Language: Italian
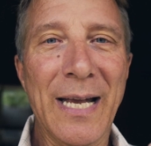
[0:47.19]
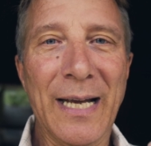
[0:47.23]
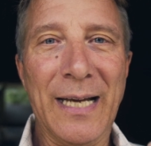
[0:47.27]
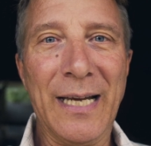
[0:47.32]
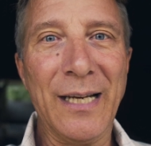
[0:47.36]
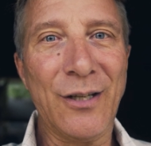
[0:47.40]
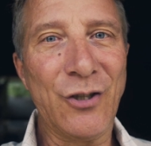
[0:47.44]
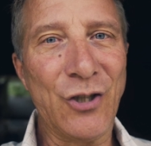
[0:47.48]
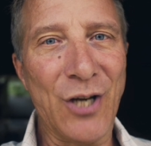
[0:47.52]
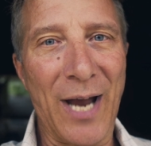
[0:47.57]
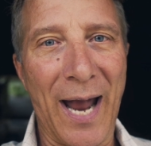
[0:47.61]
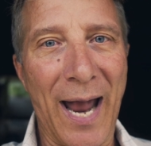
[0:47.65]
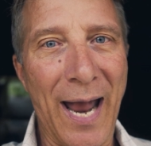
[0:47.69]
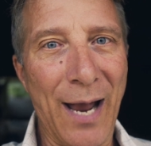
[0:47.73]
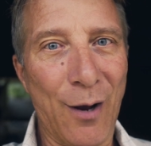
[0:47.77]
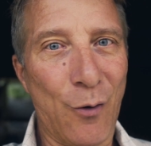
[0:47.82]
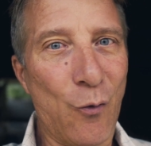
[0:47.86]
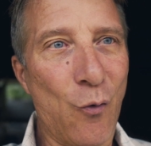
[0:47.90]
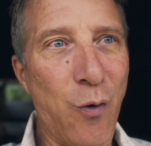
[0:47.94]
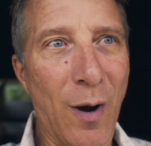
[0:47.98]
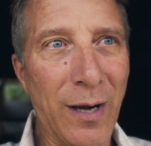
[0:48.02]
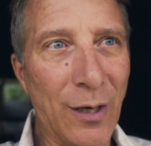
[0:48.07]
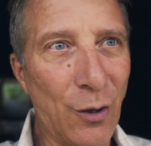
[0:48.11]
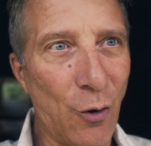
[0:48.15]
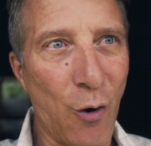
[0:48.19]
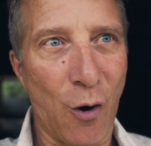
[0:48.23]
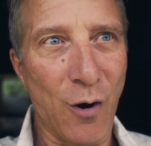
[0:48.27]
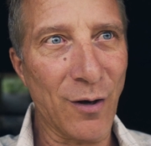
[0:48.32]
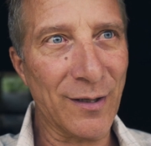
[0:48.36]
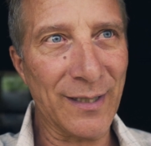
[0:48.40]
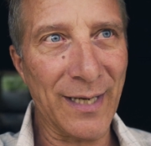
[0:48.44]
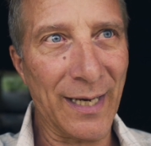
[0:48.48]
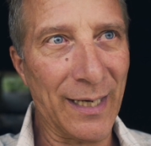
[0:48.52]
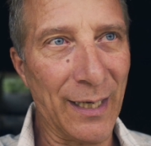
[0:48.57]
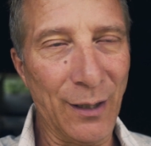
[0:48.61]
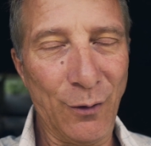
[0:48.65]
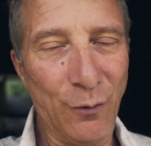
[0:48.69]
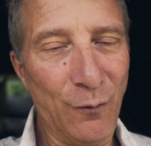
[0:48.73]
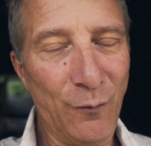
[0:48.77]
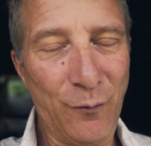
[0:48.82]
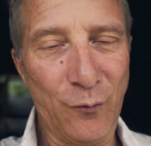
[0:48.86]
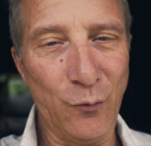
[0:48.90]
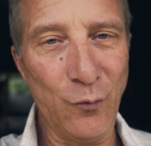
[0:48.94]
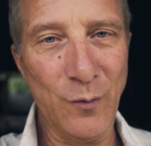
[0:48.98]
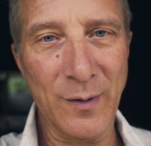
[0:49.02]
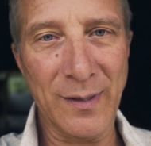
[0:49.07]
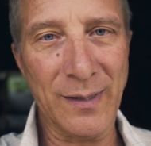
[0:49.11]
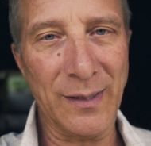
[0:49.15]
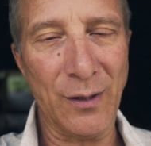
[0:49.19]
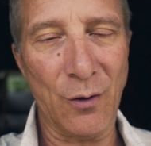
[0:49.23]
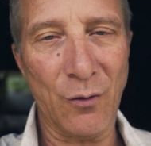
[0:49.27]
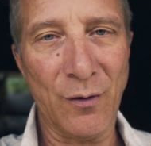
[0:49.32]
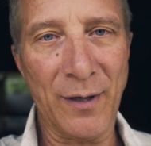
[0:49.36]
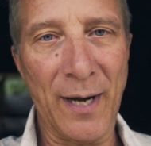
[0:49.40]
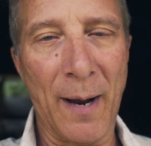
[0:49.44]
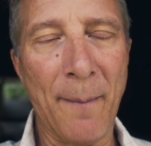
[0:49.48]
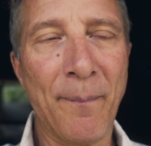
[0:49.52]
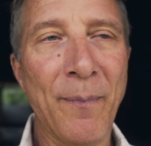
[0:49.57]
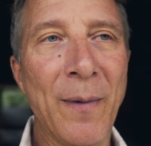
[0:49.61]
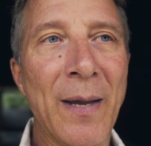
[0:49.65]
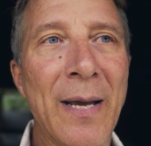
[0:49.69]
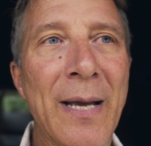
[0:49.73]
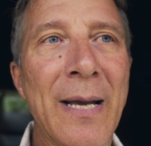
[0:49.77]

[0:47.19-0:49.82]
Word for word: che c'è qualcosa che non funziona.